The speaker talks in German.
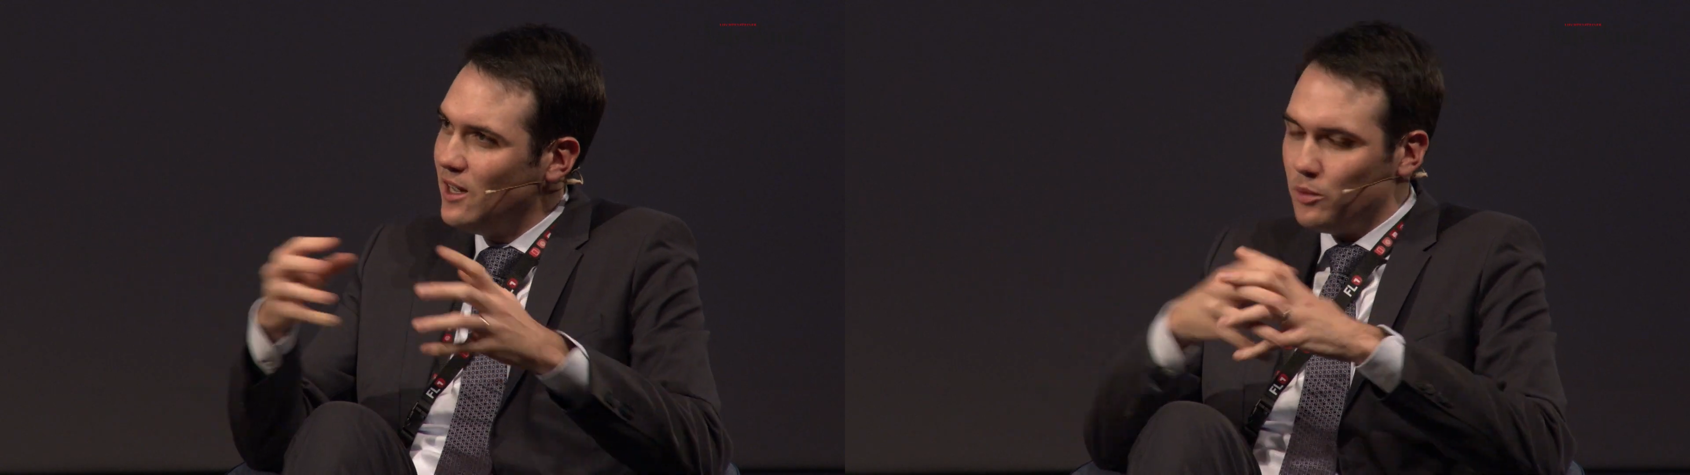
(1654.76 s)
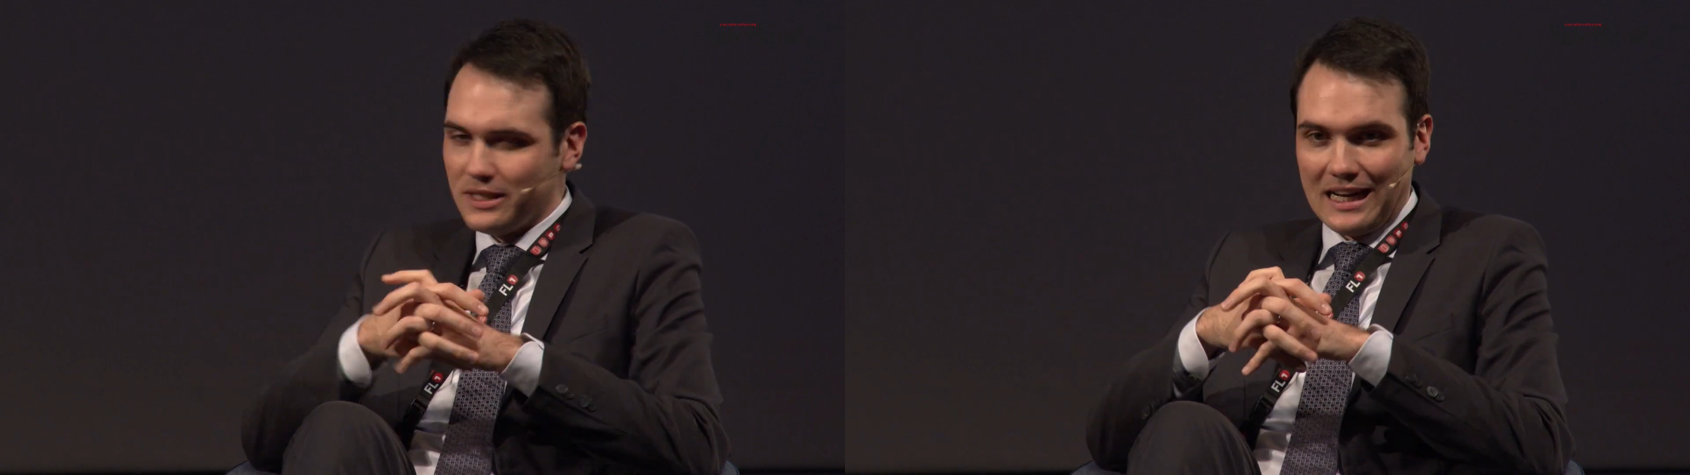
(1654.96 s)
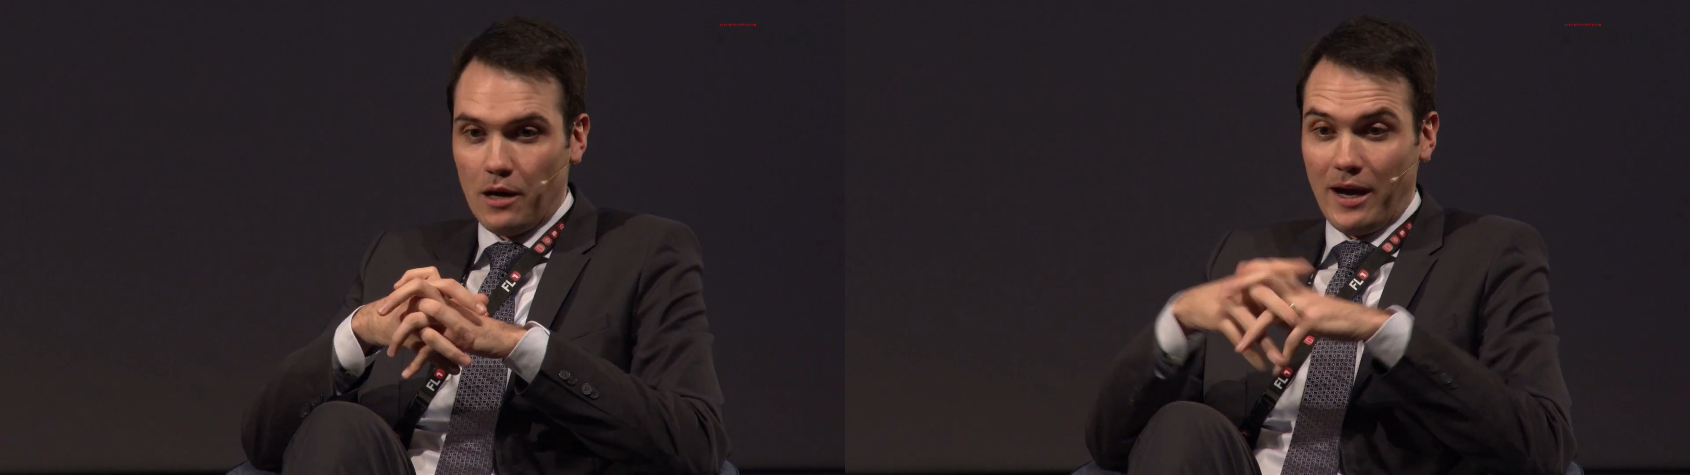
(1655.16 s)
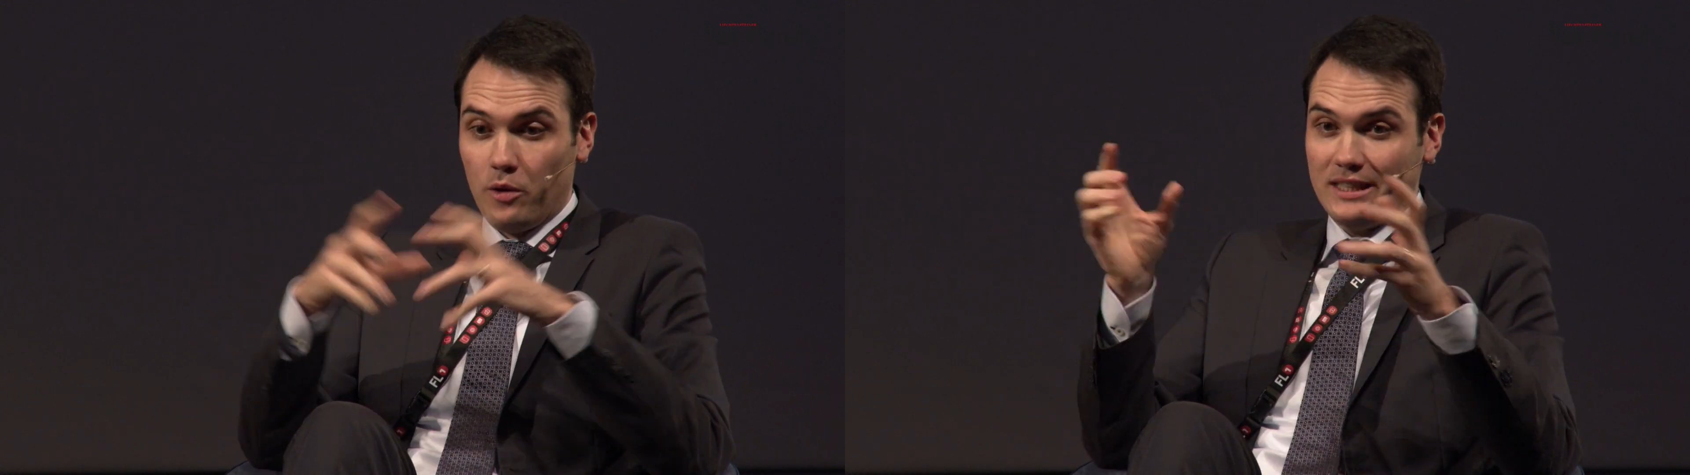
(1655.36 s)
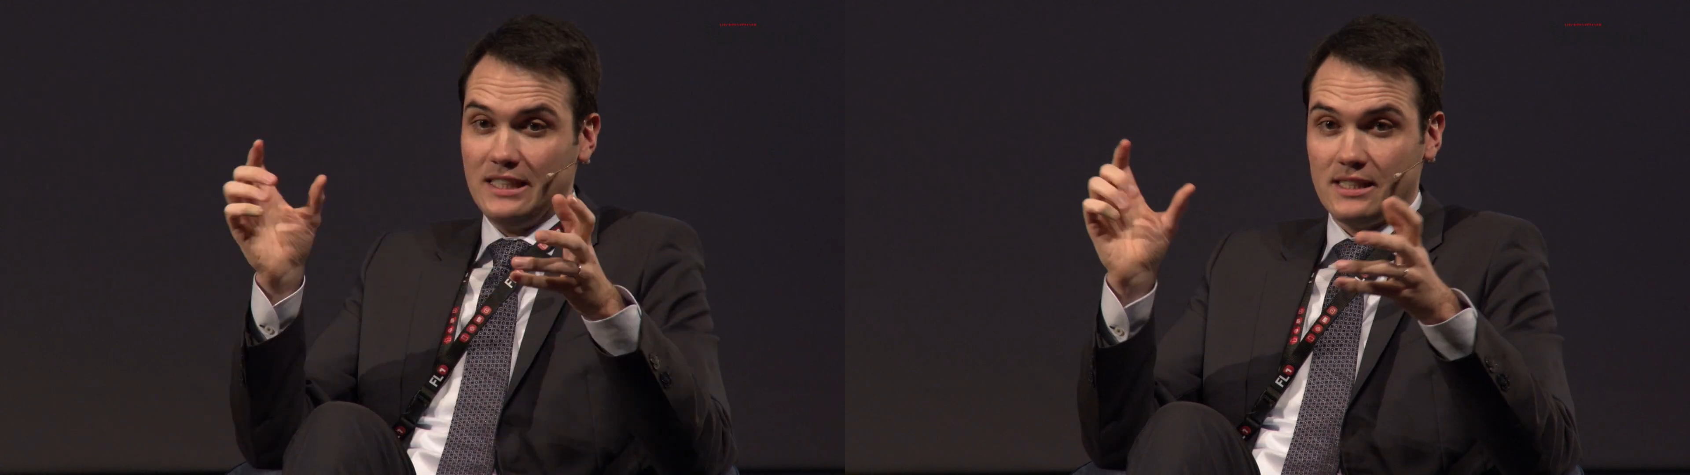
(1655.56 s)
und ich glaube
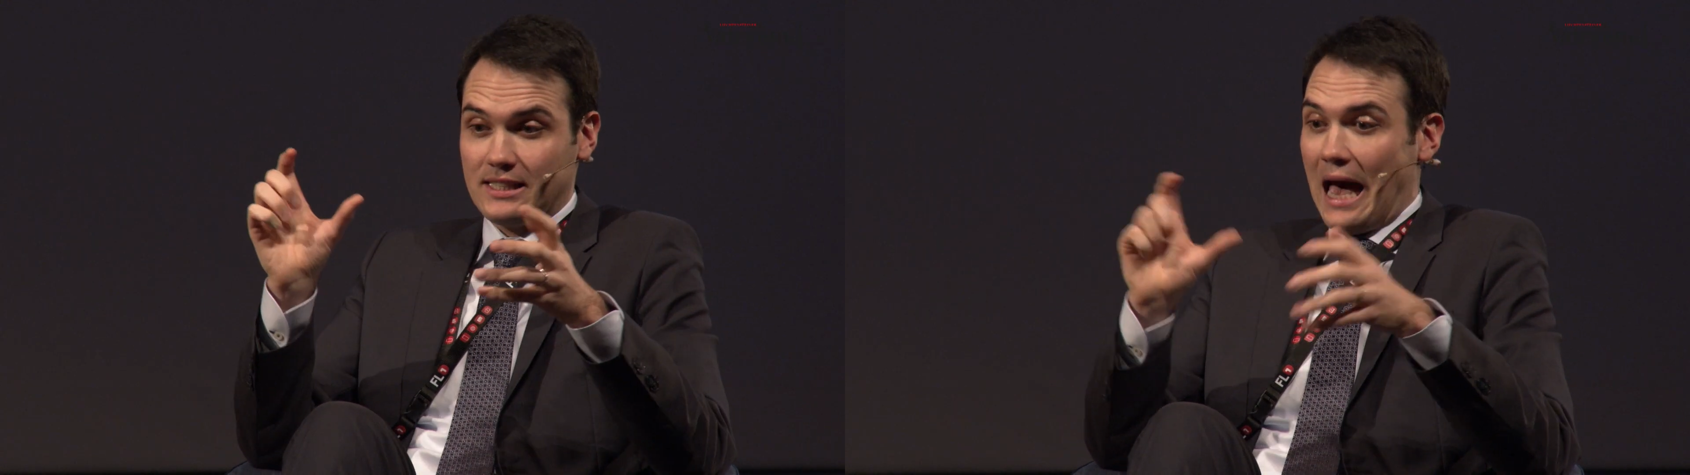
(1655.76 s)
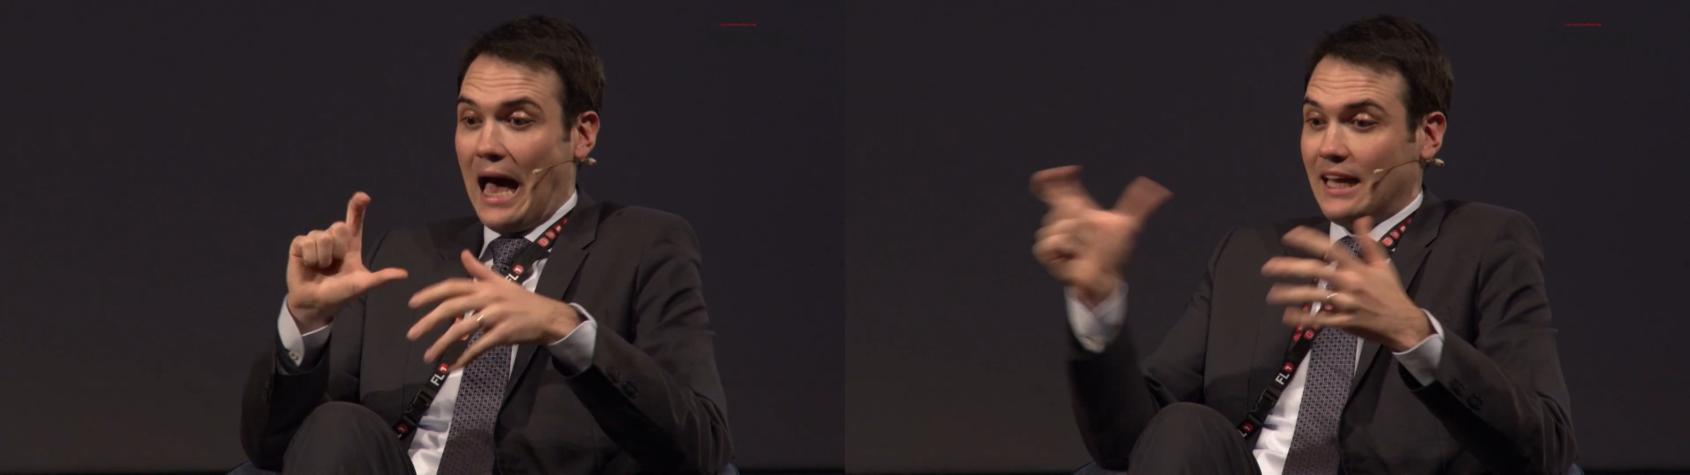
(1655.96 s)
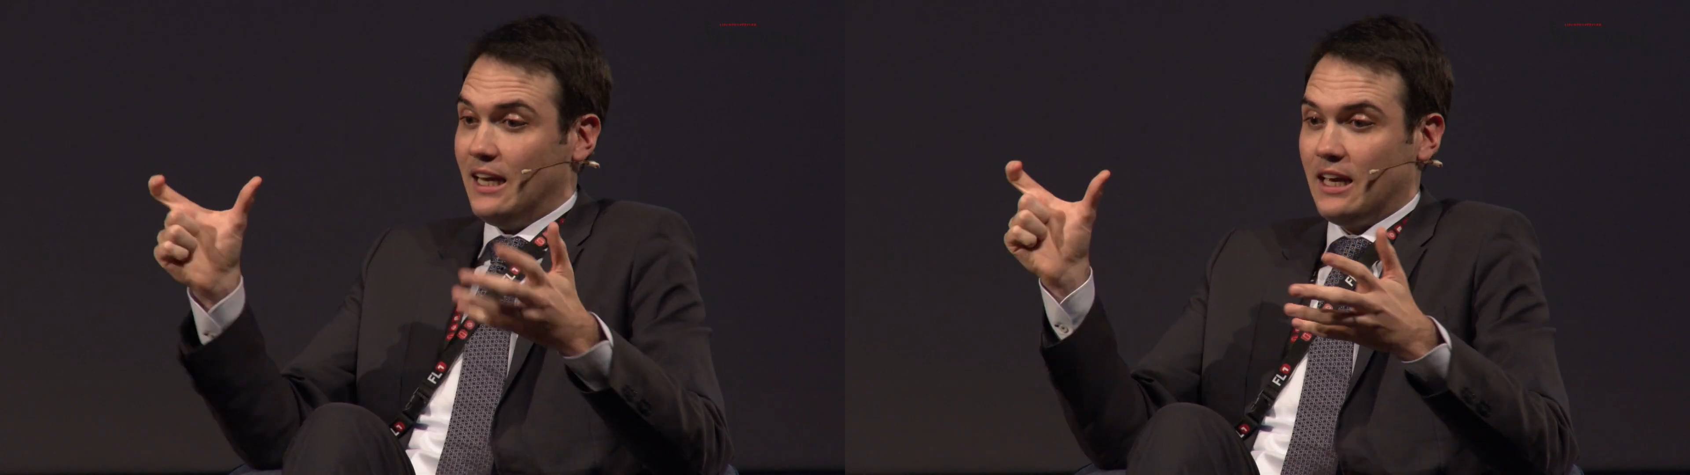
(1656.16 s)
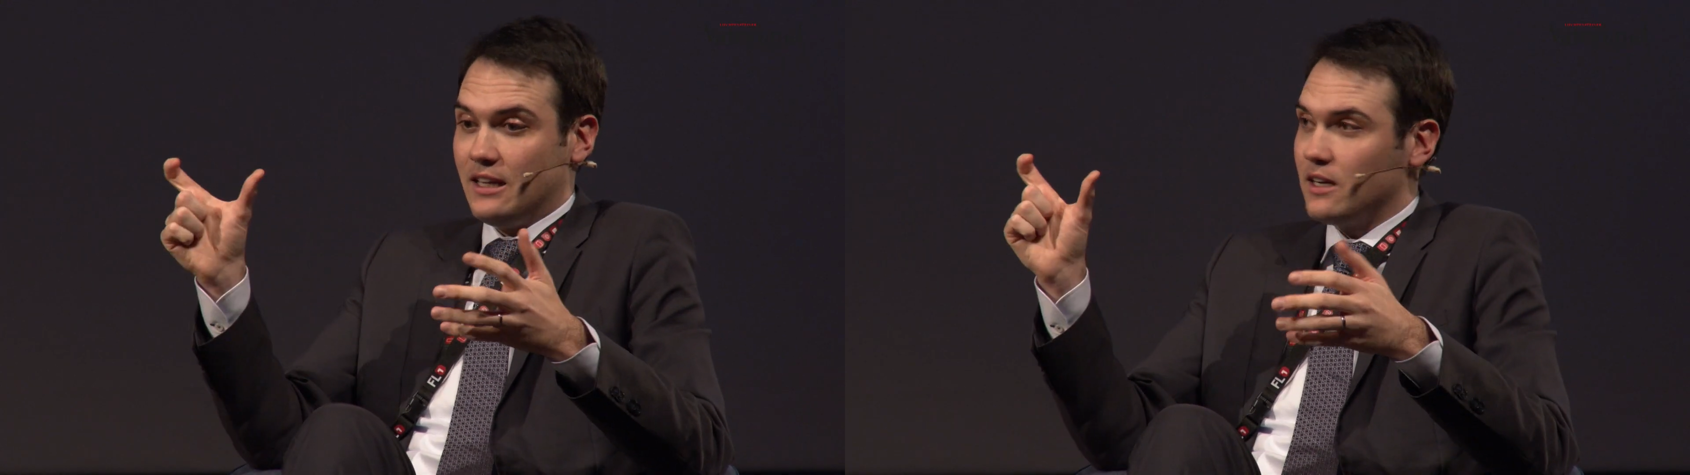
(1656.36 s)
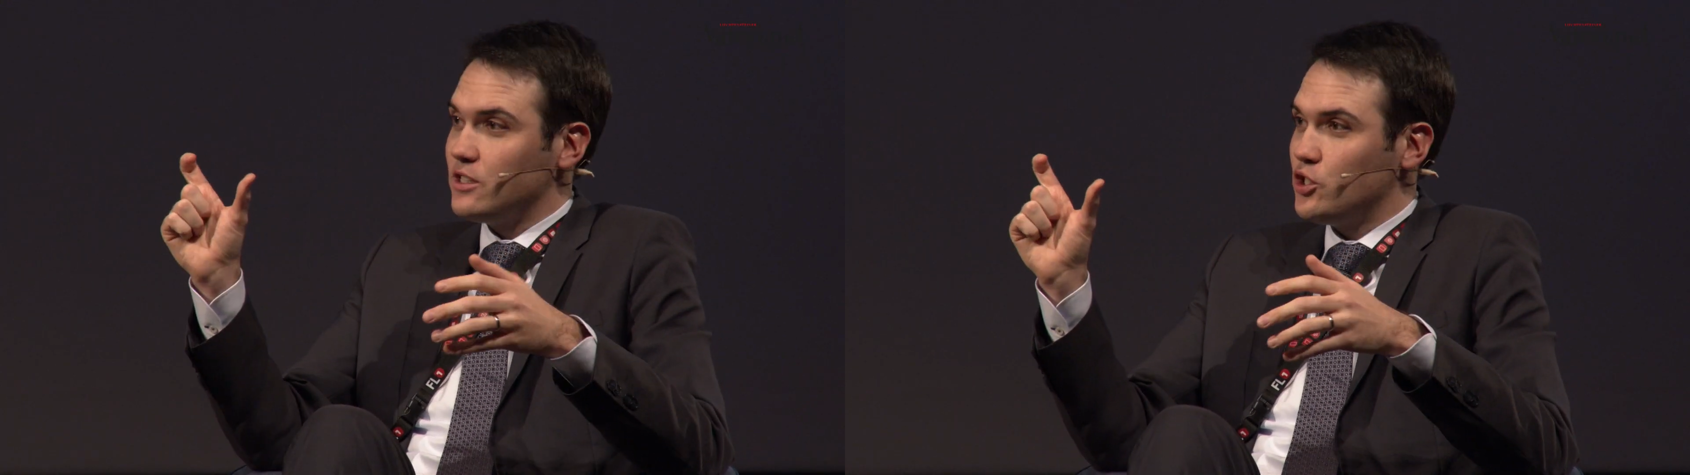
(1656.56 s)
auch nicht, dass eine
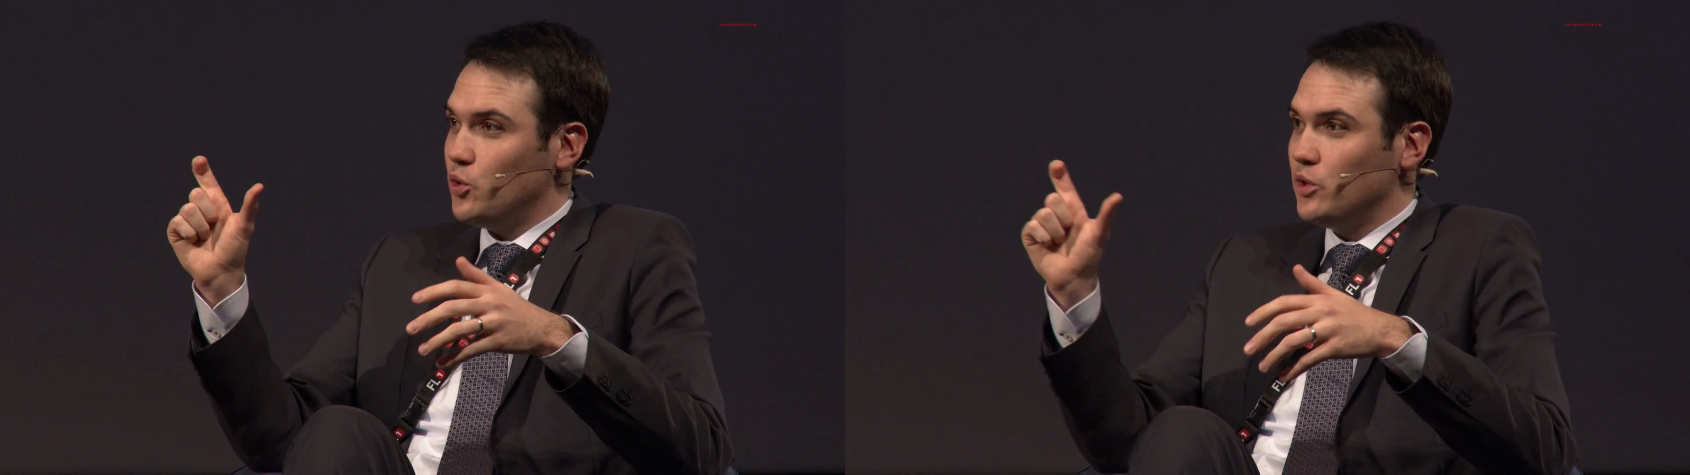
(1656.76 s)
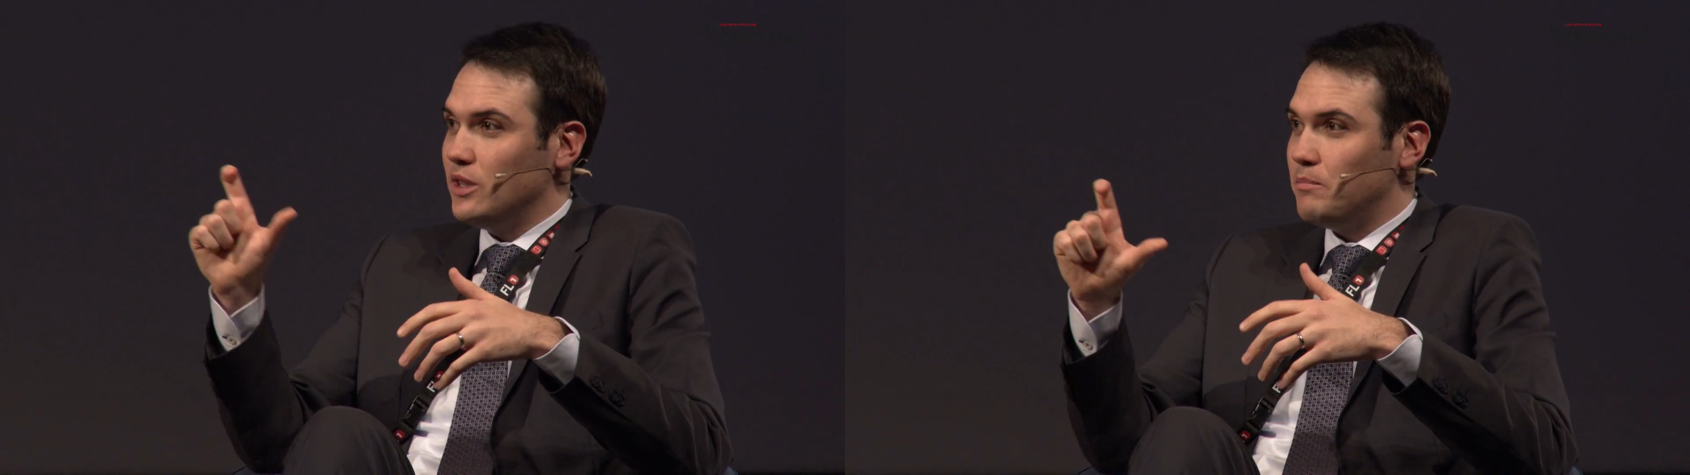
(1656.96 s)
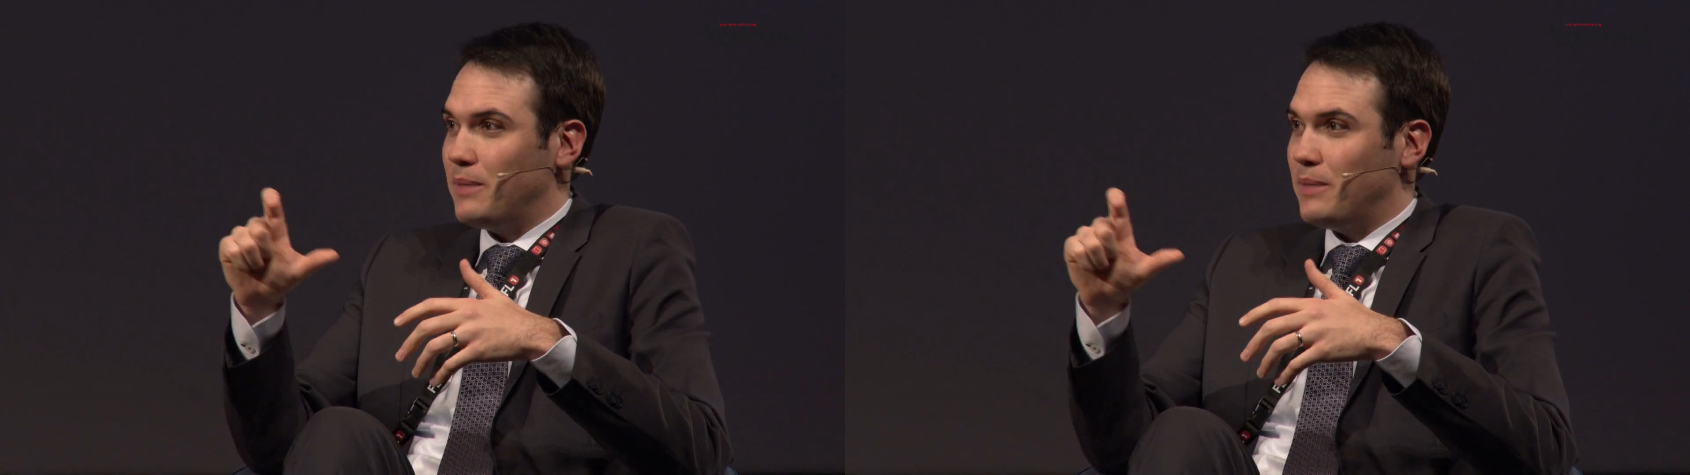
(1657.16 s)
Generation